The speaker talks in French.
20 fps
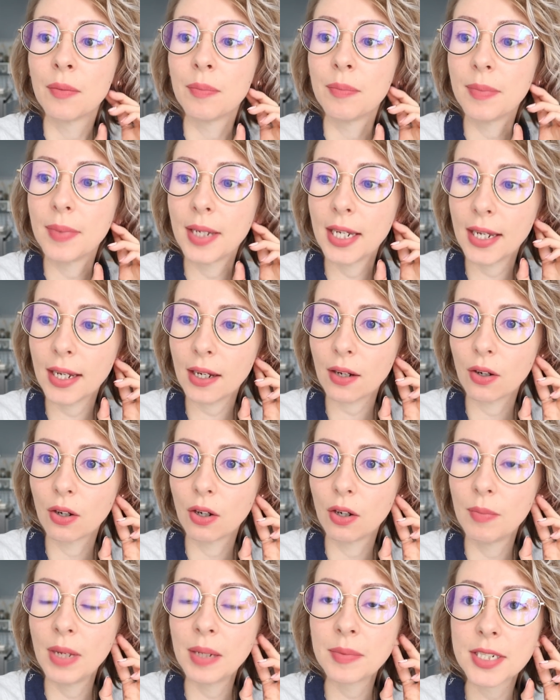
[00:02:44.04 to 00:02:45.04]
mais
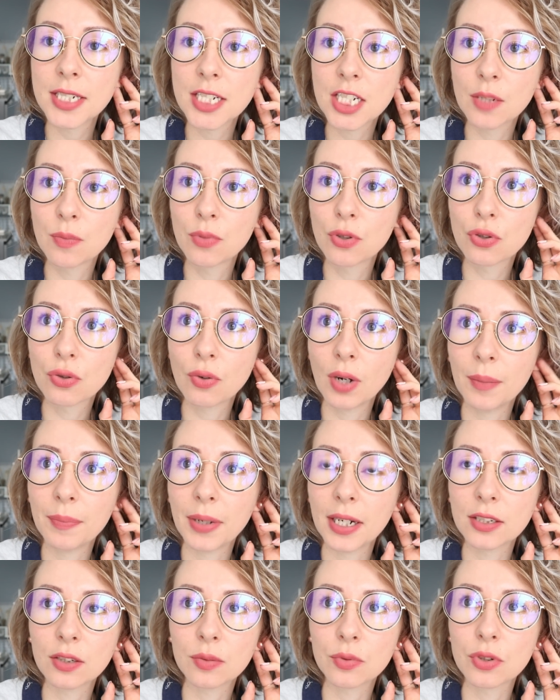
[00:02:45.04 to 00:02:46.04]
euh, même si j'ai besoin
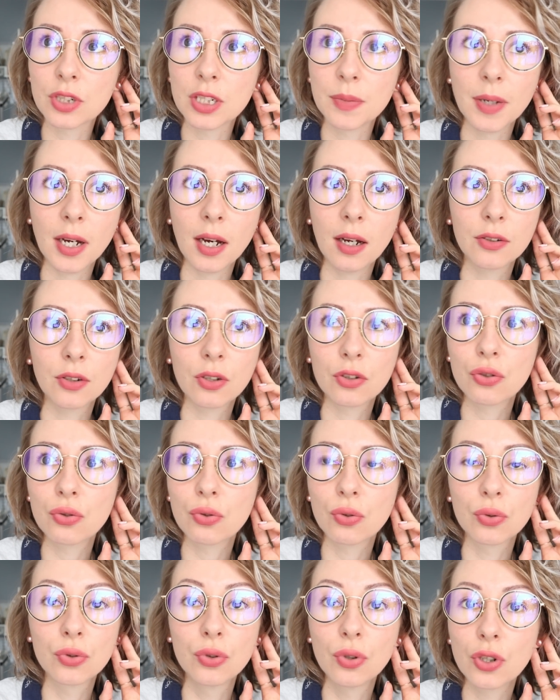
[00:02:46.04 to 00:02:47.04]
par exemple je sais pas d'un
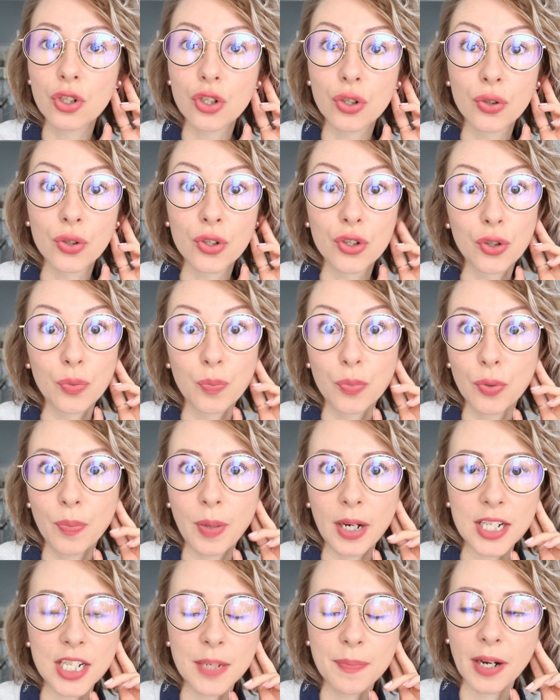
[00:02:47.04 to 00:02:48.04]
jour ou deux je, je peux
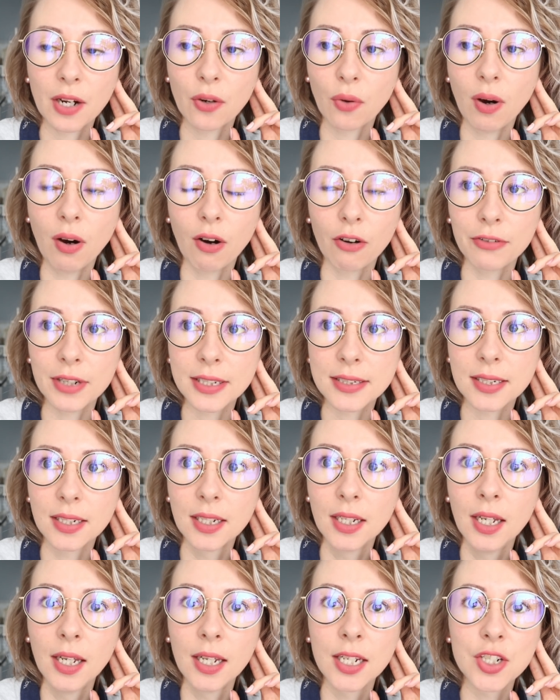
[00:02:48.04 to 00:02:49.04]
pas j'ai pas le droit en fait
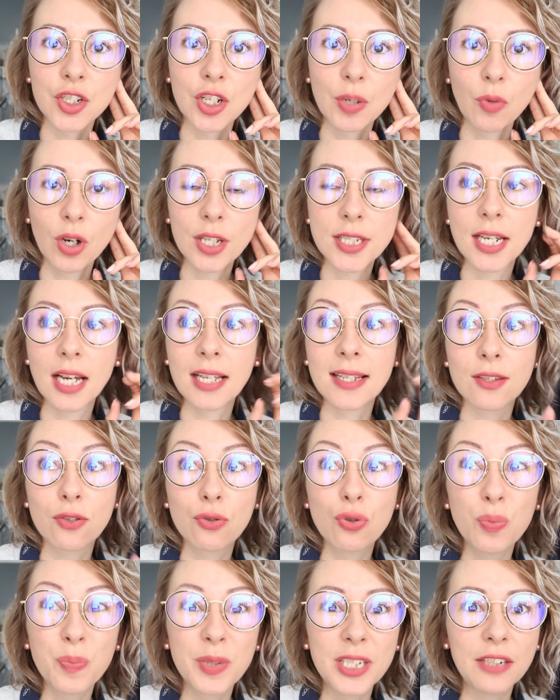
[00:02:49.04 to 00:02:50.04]
chez moi c'est un
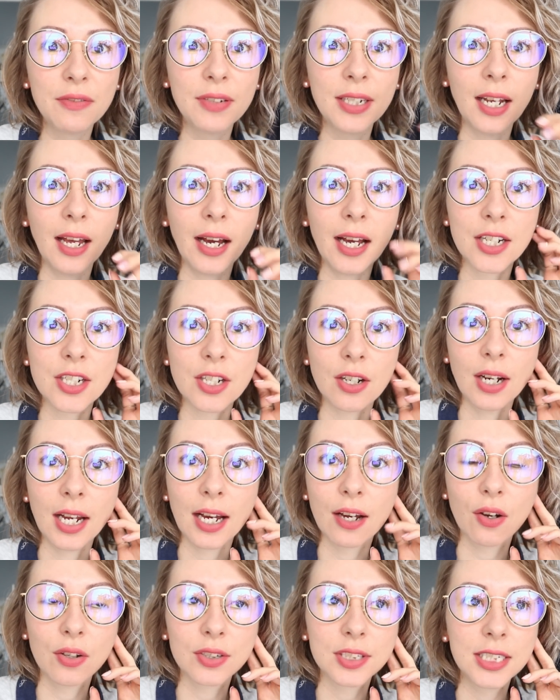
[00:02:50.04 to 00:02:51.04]
tout petit village
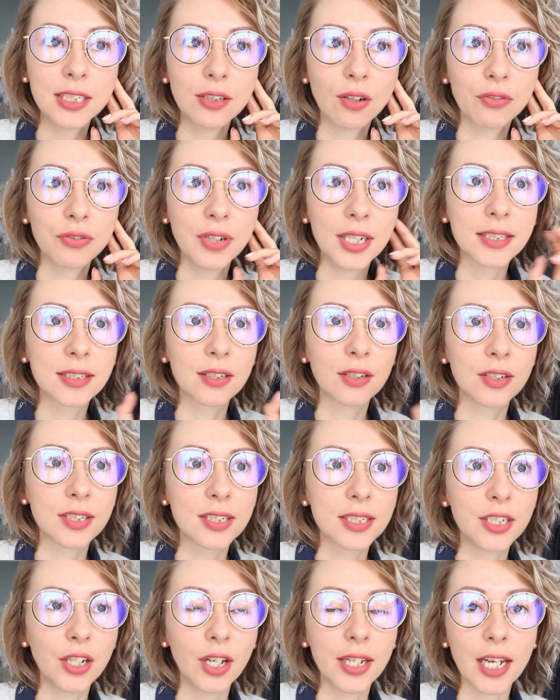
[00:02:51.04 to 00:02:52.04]
la cantine en fait euh,
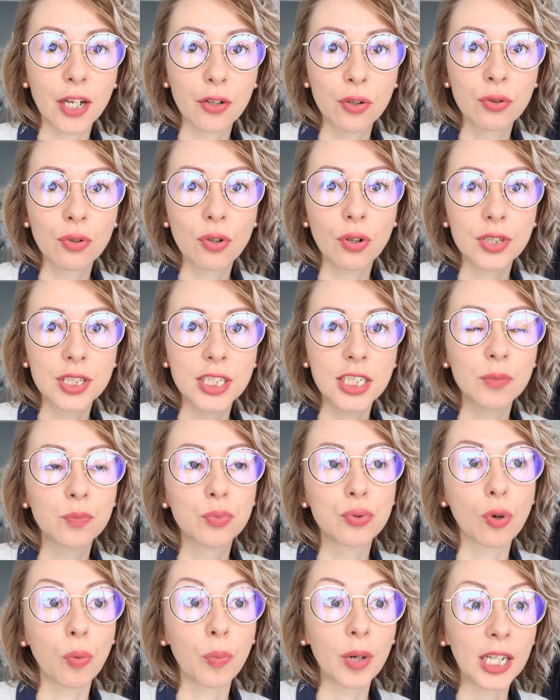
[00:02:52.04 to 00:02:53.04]
il n'y a, qu'une cantine
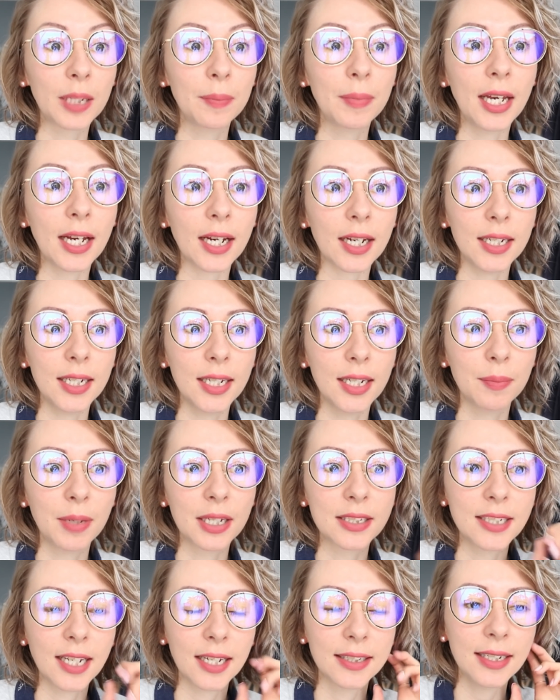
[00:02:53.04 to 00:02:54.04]
pour primaire et
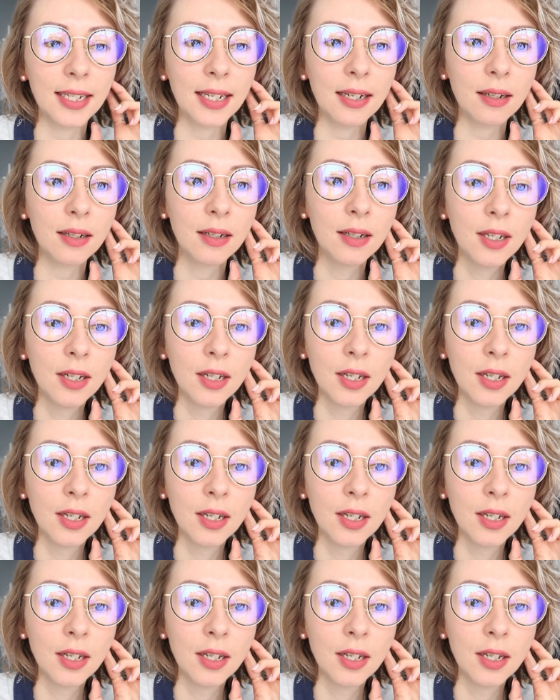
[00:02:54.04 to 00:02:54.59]
maternelle